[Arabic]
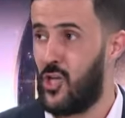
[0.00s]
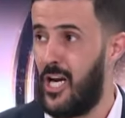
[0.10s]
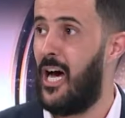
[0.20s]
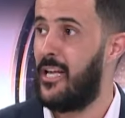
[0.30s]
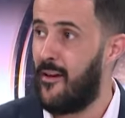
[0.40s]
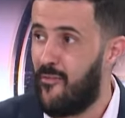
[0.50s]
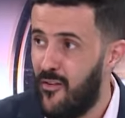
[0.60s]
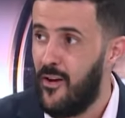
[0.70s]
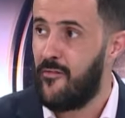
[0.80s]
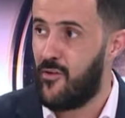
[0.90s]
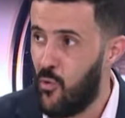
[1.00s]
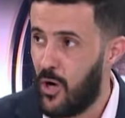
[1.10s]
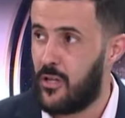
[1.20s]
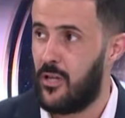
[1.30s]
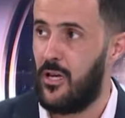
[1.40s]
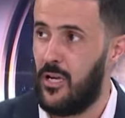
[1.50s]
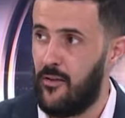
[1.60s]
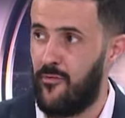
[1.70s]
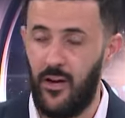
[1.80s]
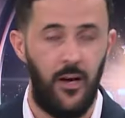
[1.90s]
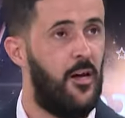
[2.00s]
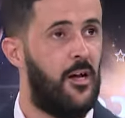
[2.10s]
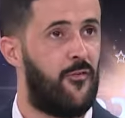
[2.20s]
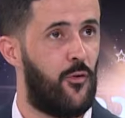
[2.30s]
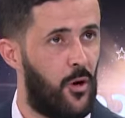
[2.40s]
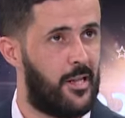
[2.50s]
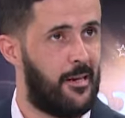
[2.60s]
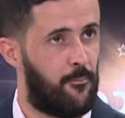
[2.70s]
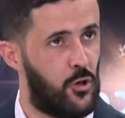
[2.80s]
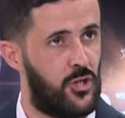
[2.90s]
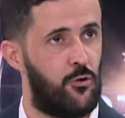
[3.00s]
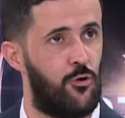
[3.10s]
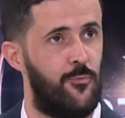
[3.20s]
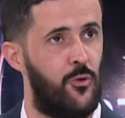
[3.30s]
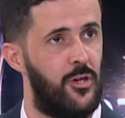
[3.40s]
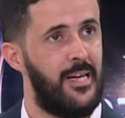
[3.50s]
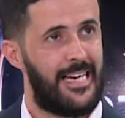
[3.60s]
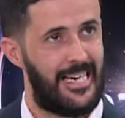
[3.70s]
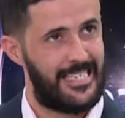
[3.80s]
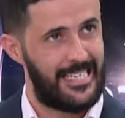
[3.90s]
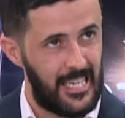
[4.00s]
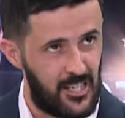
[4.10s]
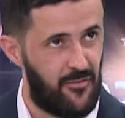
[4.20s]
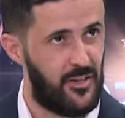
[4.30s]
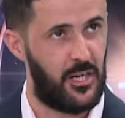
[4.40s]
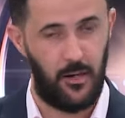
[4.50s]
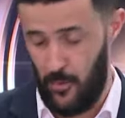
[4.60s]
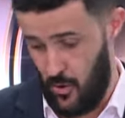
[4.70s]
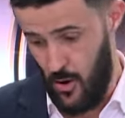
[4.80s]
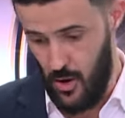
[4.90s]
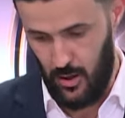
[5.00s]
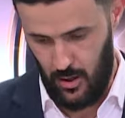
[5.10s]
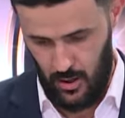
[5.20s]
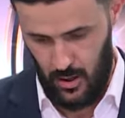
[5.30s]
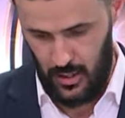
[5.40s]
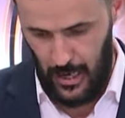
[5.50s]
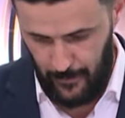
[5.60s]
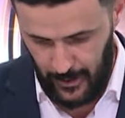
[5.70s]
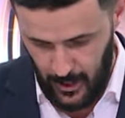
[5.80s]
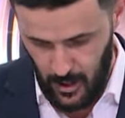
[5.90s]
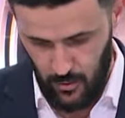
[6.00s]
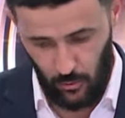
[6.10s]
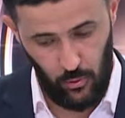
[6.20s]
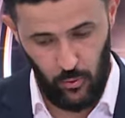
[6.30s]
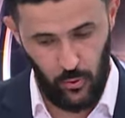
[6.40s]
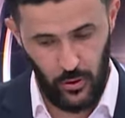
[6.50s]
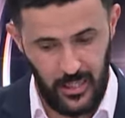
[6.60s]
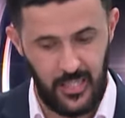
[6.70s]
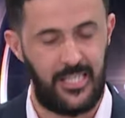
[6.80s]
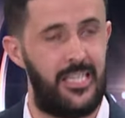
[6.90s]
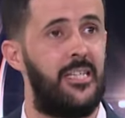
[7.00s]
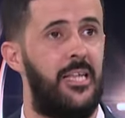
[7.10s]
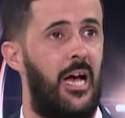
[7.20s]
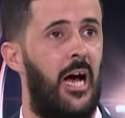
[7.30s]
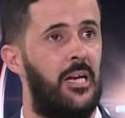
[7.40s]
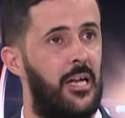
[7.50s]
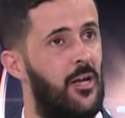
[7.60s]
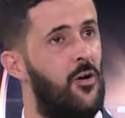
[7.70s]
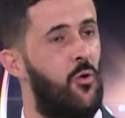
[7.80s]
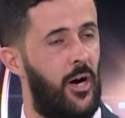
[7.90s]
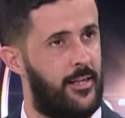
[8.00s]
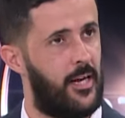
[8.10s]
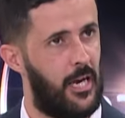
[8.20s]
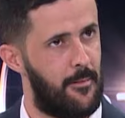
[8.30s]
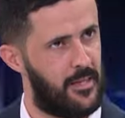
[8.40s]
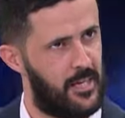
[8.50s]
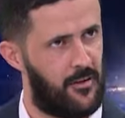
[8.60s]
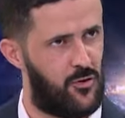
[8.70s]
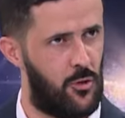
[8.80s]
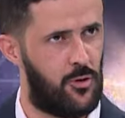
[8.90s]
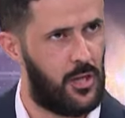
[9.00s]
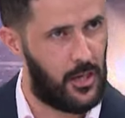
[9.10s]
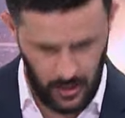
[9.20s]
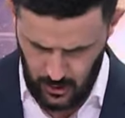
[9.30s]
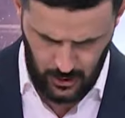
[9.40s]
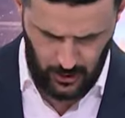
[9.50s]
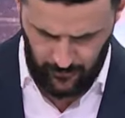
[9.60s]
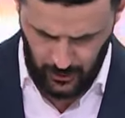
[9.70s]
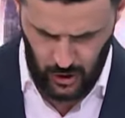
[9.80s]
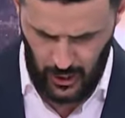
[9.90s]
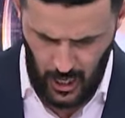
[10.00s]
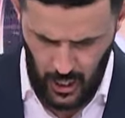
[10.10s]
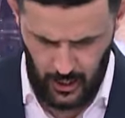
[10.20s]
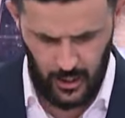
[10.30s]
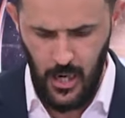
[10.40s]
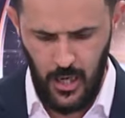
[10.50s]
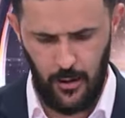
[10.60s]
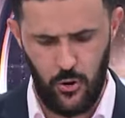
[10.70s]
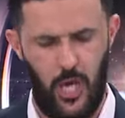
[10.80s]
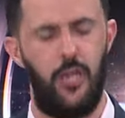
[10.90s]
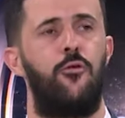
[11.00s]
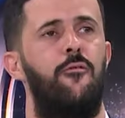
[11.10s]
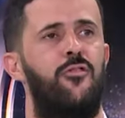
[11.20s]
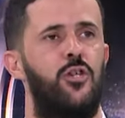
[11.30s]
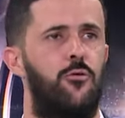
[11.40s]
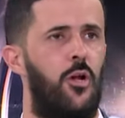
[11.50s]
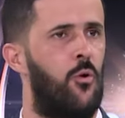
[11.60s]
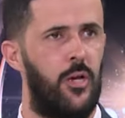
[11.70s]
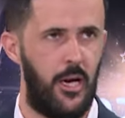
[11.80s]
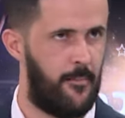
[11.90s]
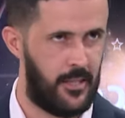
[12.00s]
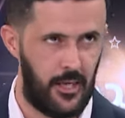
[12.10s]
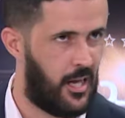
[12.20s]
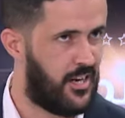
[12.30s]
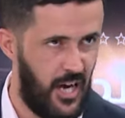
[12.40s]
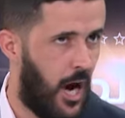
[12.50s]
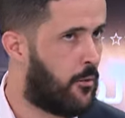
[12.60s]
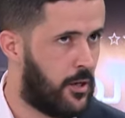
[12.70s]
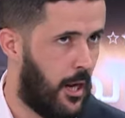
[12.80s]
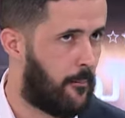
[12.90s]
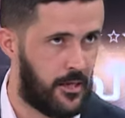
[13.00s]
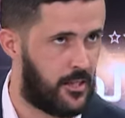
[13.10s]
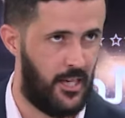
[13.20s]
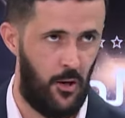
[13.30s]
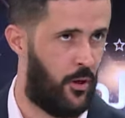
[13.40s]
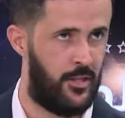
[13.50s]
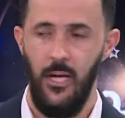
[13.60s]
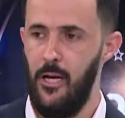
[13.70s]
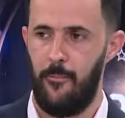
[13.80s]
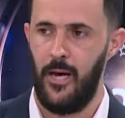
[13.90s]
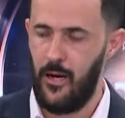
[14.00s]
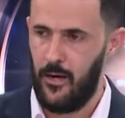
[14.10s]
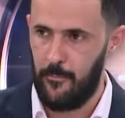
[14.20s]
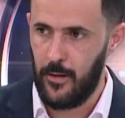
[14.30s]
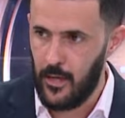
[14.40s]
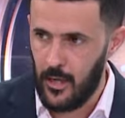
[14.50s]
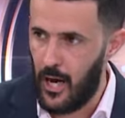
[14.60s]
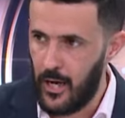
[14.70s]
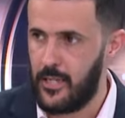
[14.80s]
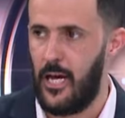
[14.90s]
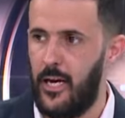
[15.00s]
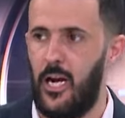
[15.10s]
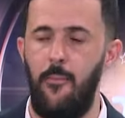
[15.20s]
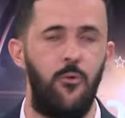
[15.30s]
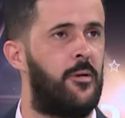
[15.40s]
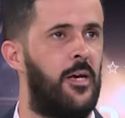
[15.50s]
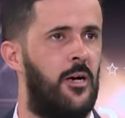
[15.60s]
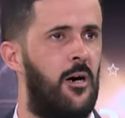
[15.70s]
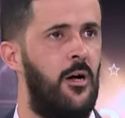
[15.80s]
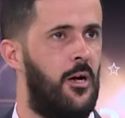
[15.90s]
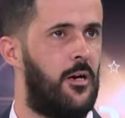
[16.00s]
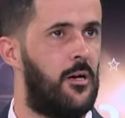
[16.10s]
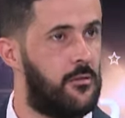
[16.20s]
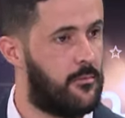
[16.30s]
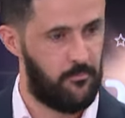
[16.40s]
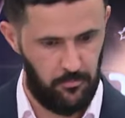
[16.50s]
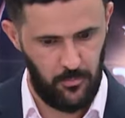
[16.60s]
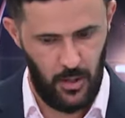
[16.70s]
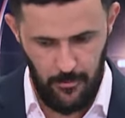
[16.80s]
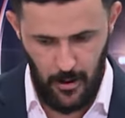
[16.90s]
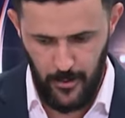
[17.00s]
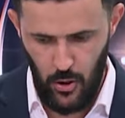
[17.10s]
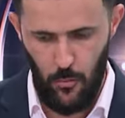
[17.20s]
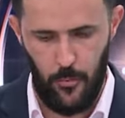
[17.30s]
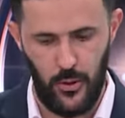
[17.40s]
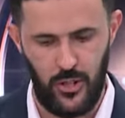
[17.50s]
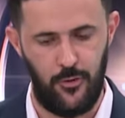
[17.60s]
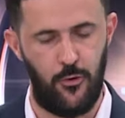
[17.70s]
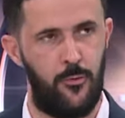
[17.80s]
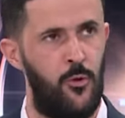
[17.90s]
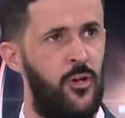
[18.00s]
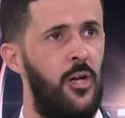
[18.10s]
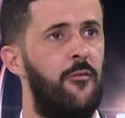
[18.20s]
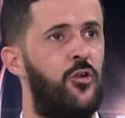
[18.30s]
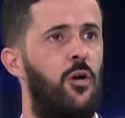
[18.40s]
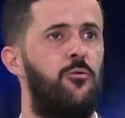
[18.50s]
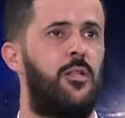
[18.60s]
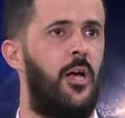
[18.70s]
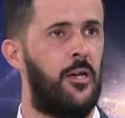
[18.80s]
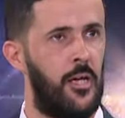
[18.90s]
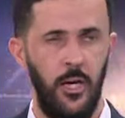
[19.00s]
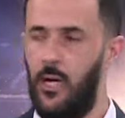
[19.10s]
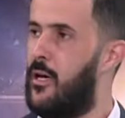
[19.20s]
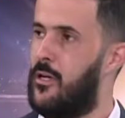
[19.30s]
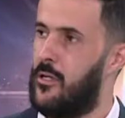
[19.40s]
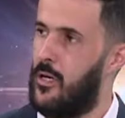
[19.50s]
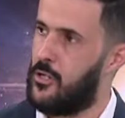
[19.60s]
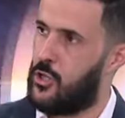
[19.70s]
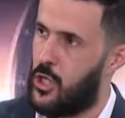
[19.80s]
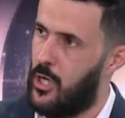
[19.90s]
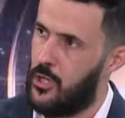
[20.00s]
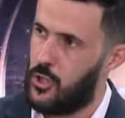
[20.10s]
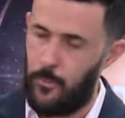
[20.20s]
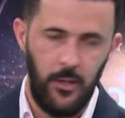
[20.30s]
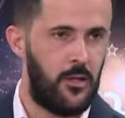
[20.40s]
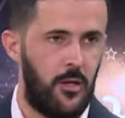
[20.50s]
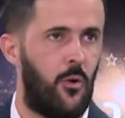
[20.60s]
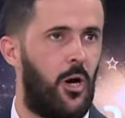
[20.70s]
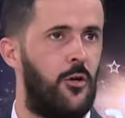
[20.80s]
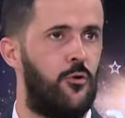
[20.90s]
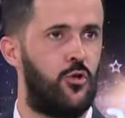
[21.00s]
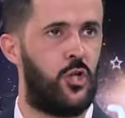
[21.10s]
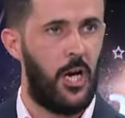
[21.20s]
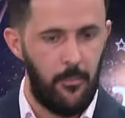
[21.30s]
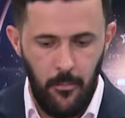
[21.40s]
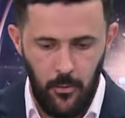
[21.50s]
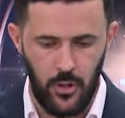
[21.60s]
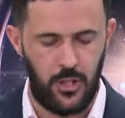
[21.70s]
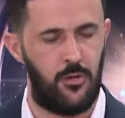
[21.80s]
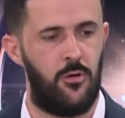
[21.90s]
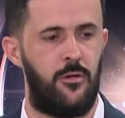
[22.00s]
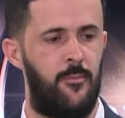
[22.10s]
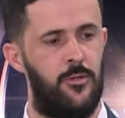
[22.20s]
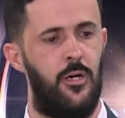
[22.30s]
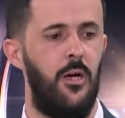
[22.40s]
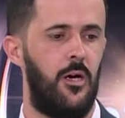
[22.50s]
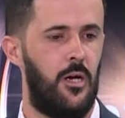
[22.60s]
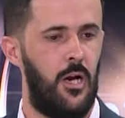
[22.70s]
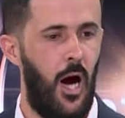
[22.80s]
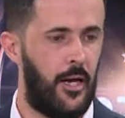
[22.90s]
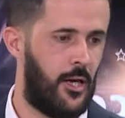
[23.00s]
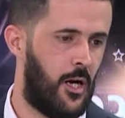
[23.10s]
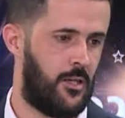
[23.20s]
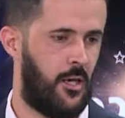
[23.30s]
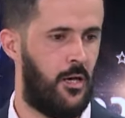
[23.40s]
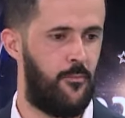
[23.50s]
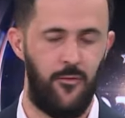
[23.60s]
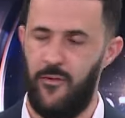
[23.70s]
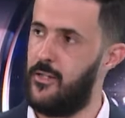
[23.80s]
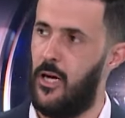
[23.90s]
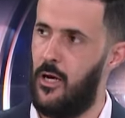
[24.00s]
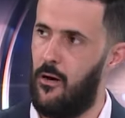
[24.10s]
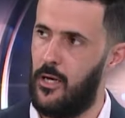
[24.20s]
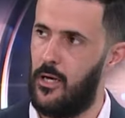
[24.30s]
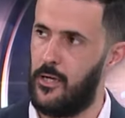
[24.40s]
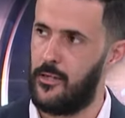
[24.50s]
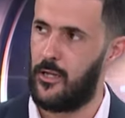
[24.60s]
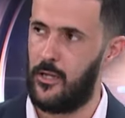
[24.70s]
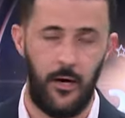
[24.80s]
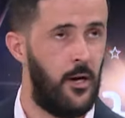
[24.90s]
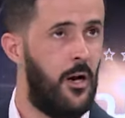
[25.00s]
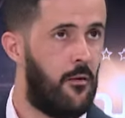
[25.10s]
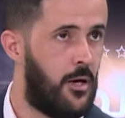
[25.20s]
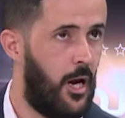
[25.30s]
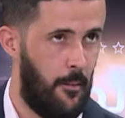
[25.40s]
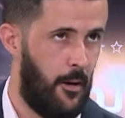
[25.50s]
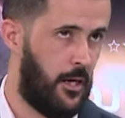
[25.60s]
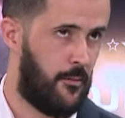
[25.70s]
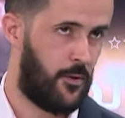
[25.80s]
جاء الهدف في وقت اللي فيه في وقت اللي بوريسيا دورتموند كان نقص فيزيكمون نعم. آه لعبه ونقص الضغط العالي وحتى ريال مدريد في الشوط الثاني نضيف لك شيء اخر لو شاهدتوا في الشوط الاول ريال مدريد كان يحاول يلعب الاستحواذ آه، باي طريقه ممكنه لما منعوا بوريسيا دورتموند في الشوط الثاني آه، جبل وكانه جلب بوريسيا دورتموند الى حديقته المفضله وهي الانتظار واللعب على